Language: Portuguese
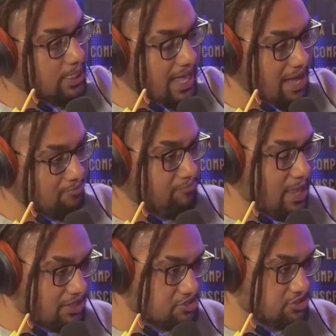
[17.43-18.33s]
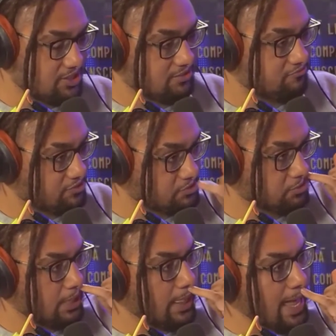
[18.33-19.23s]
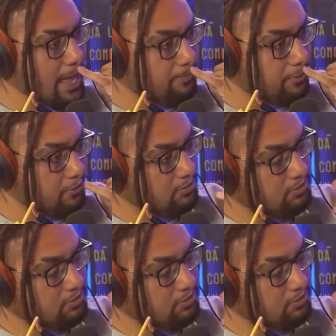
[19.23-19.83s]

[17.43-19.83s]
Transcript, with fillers: lábio palatina. Fissura lábio fissura